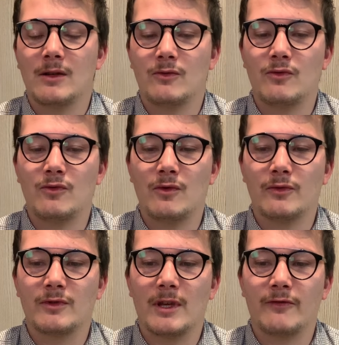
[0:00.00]
où
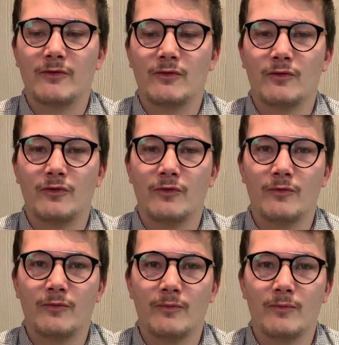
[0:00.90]
nous avons
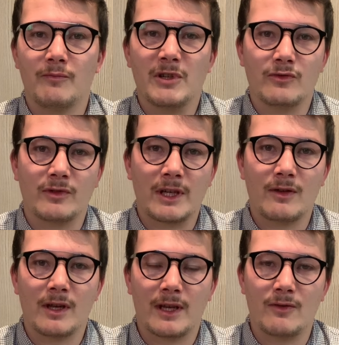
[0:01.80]
une bijouterie
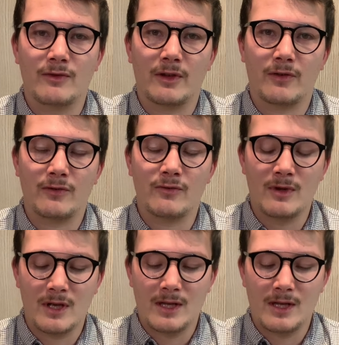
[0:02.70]
dans laquelle nous accueillons